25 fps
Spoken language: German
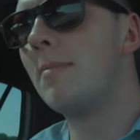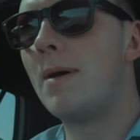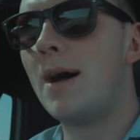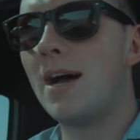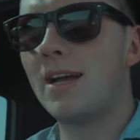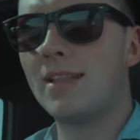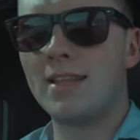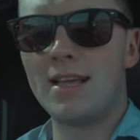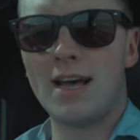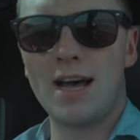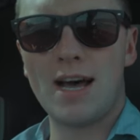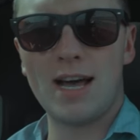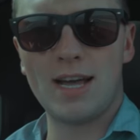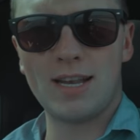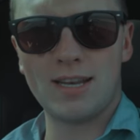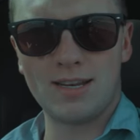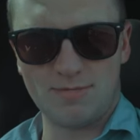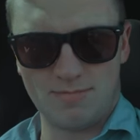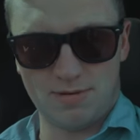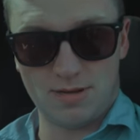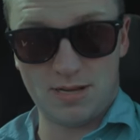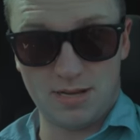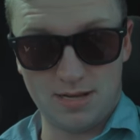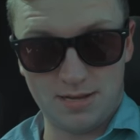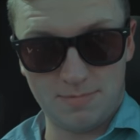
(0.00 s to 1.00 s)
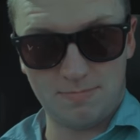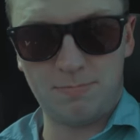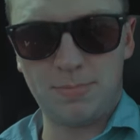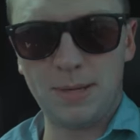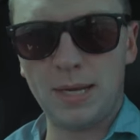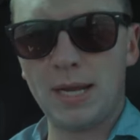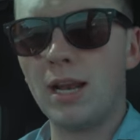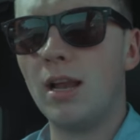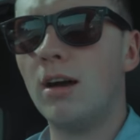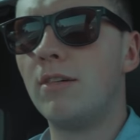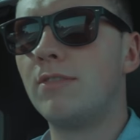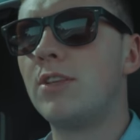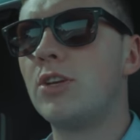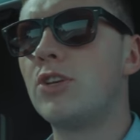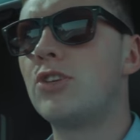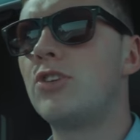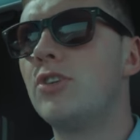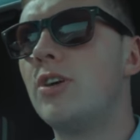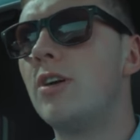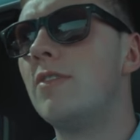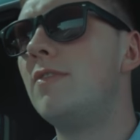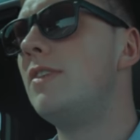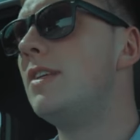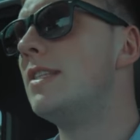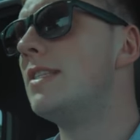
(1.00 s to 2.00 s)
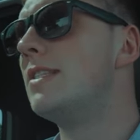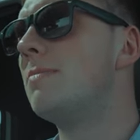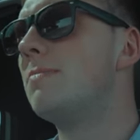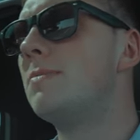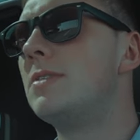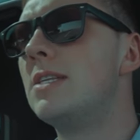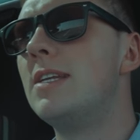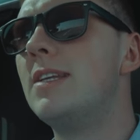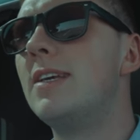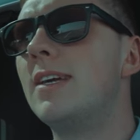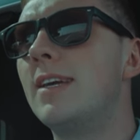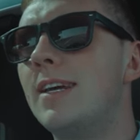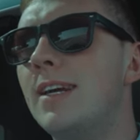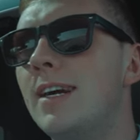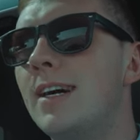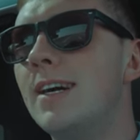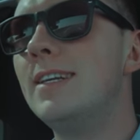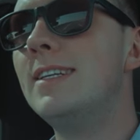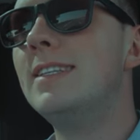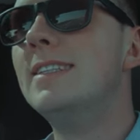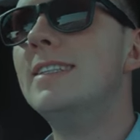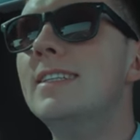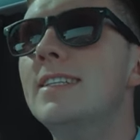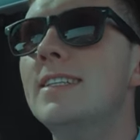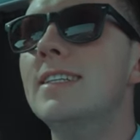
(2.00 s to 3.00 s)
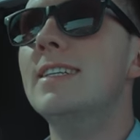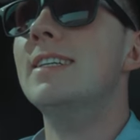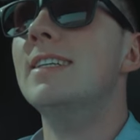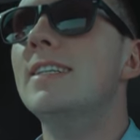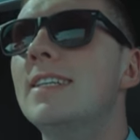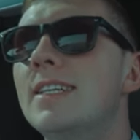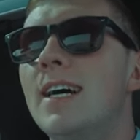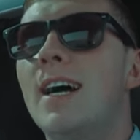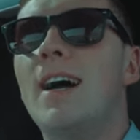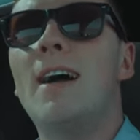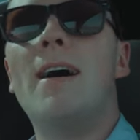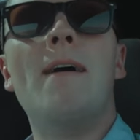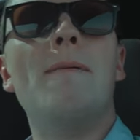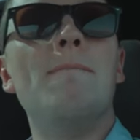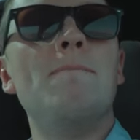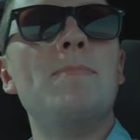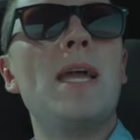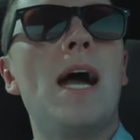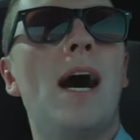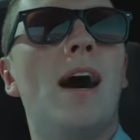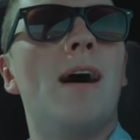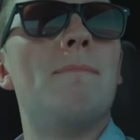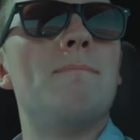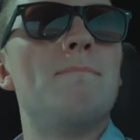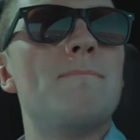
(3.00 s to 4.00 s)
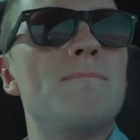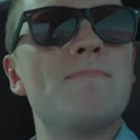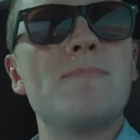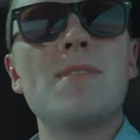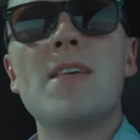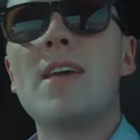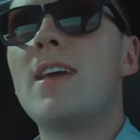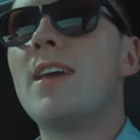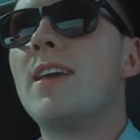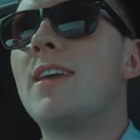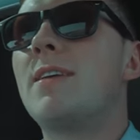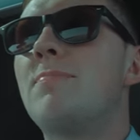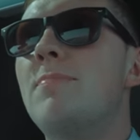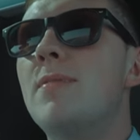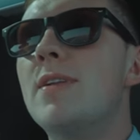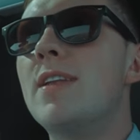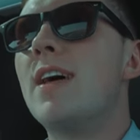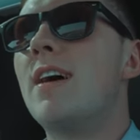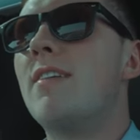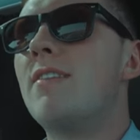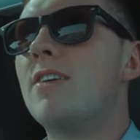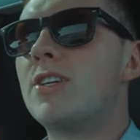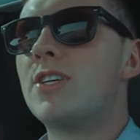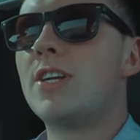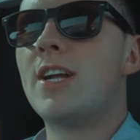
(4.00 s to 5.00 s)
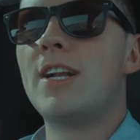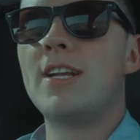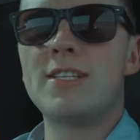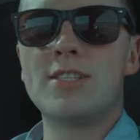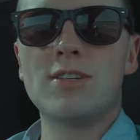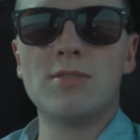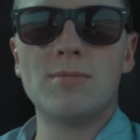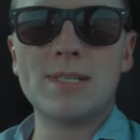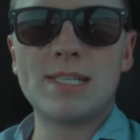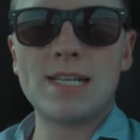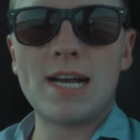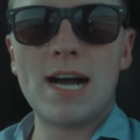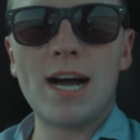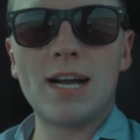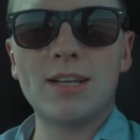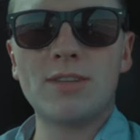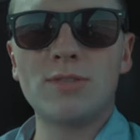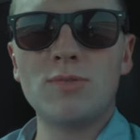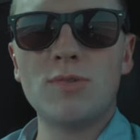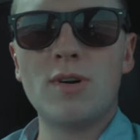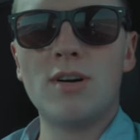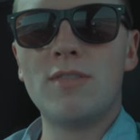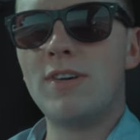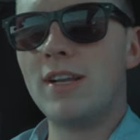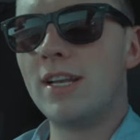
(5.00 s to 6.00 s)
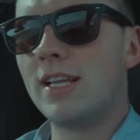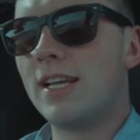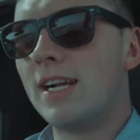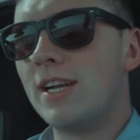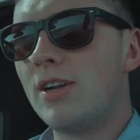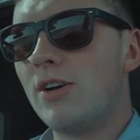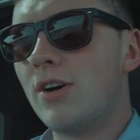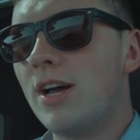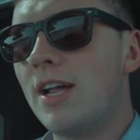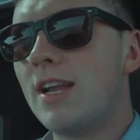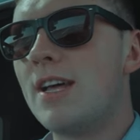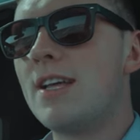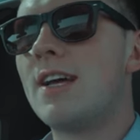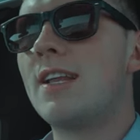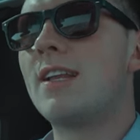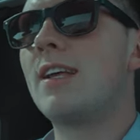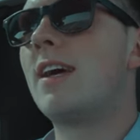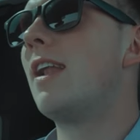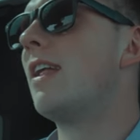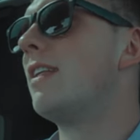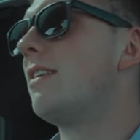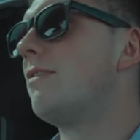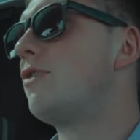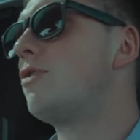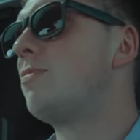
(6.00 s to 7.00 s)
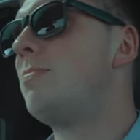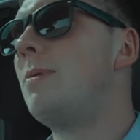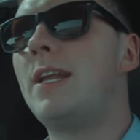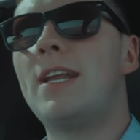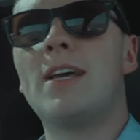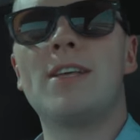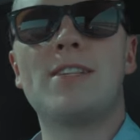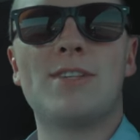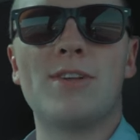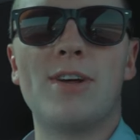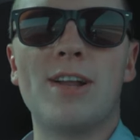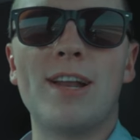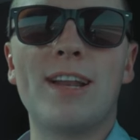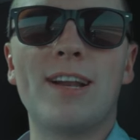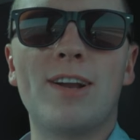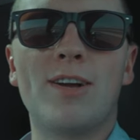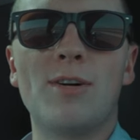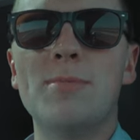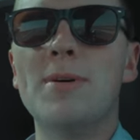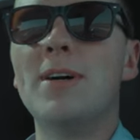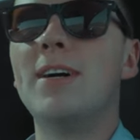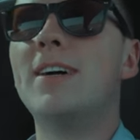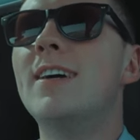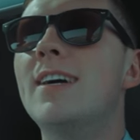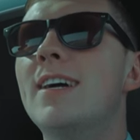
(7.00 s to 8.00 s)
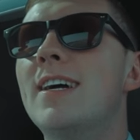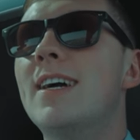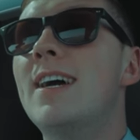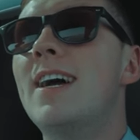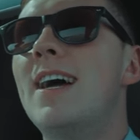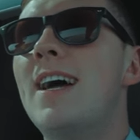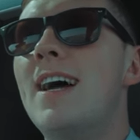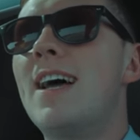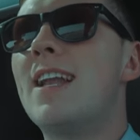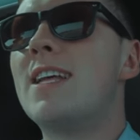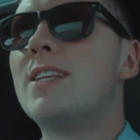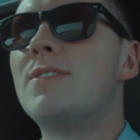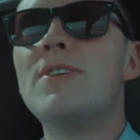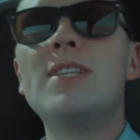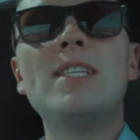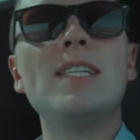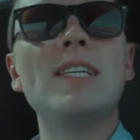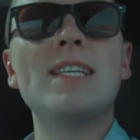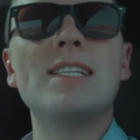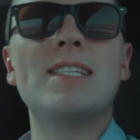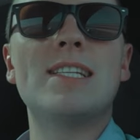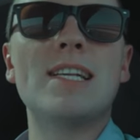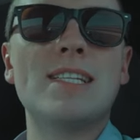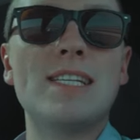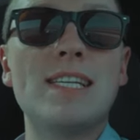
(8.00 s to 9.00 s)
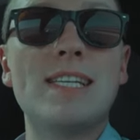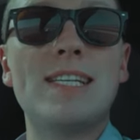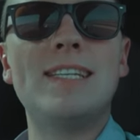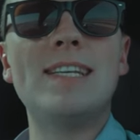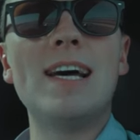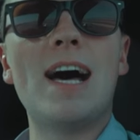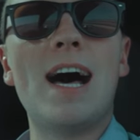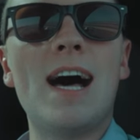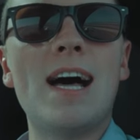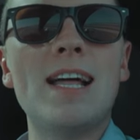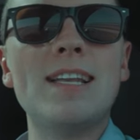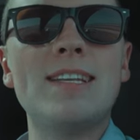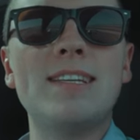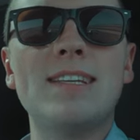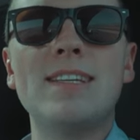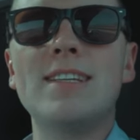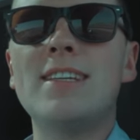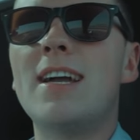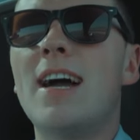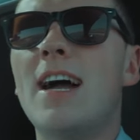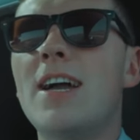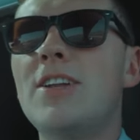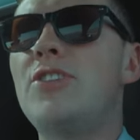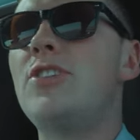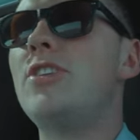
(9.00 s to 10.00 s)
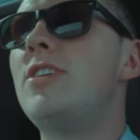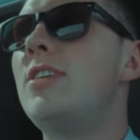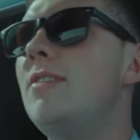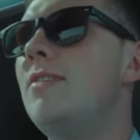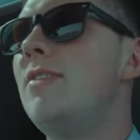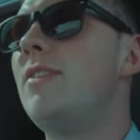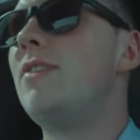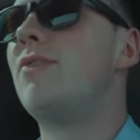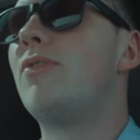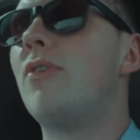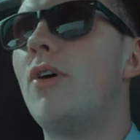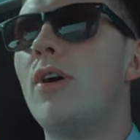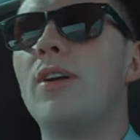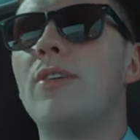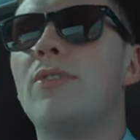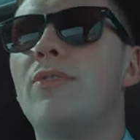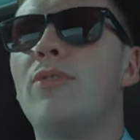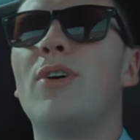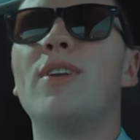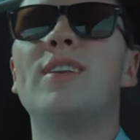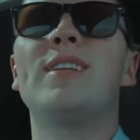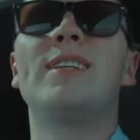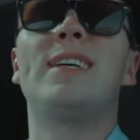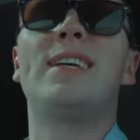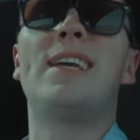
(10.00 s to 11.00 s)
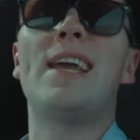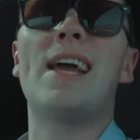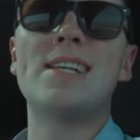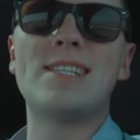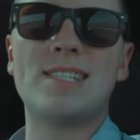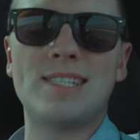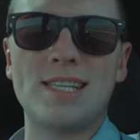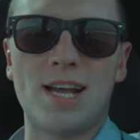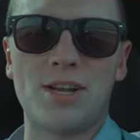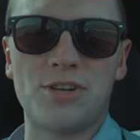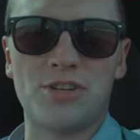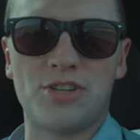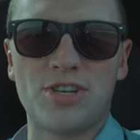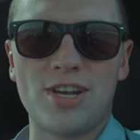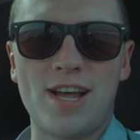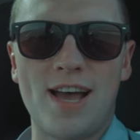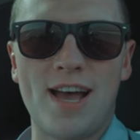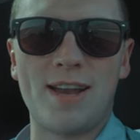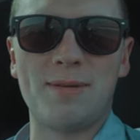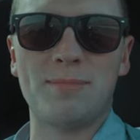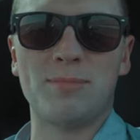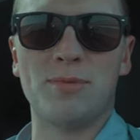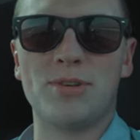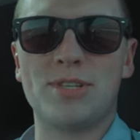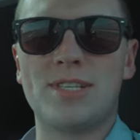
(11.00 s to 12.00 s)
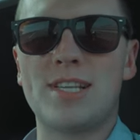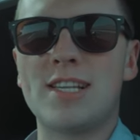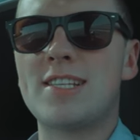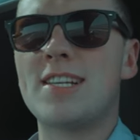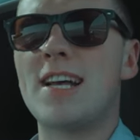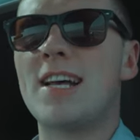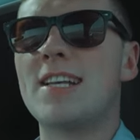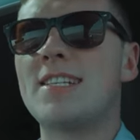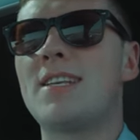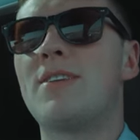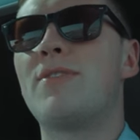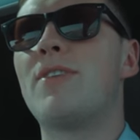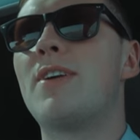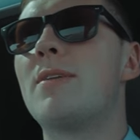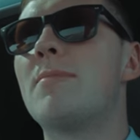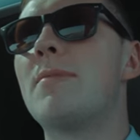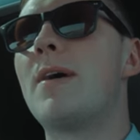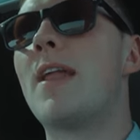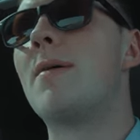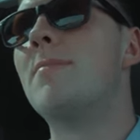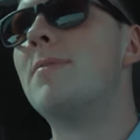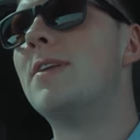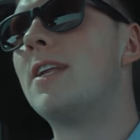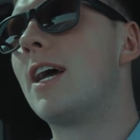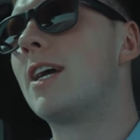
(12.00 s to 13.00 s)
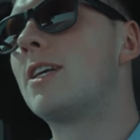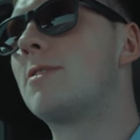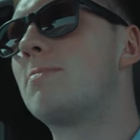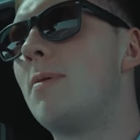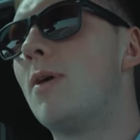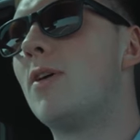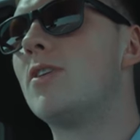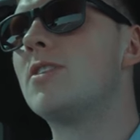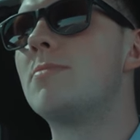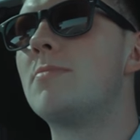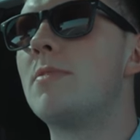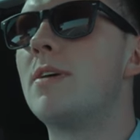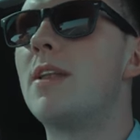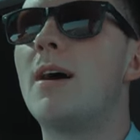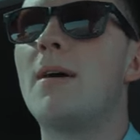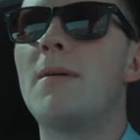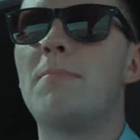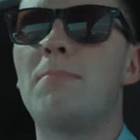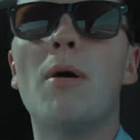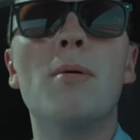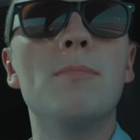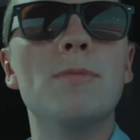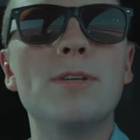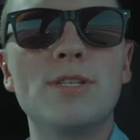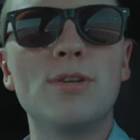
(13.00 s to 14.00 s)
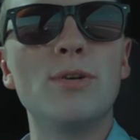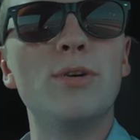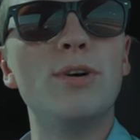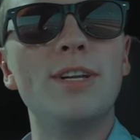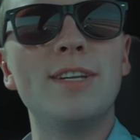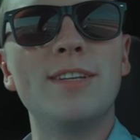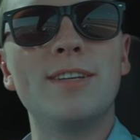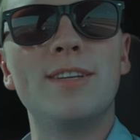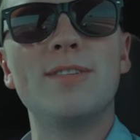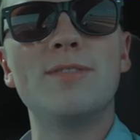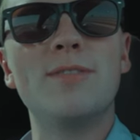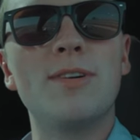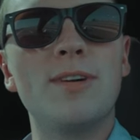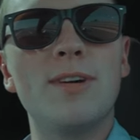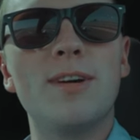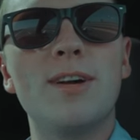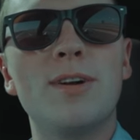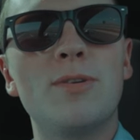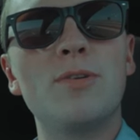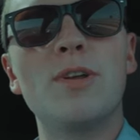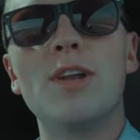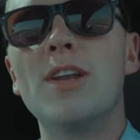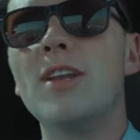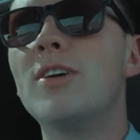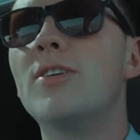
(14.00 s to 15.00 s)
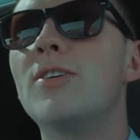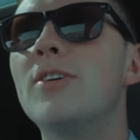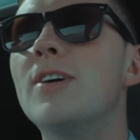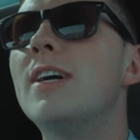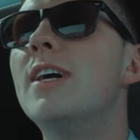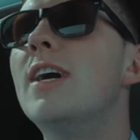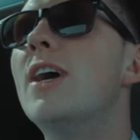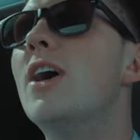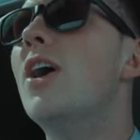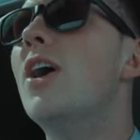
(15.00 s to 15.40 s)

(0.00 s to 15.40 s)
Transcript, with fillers: gemachten Haaren, aber Pickel auf der Stirn wie ein 17-Jähriger. Ähm, ja, ich bin da wahrscheinlich so bis 8 Uhr, weil ich halt auch relativ spät erst ankomme. Äh, das Witzige ist, dass ich da die IGTV-Folge von gestern schneiden muss. Das heißt, ich werde in meiner Mittagspause mir da Pommes holen, äh, gute Ernährung,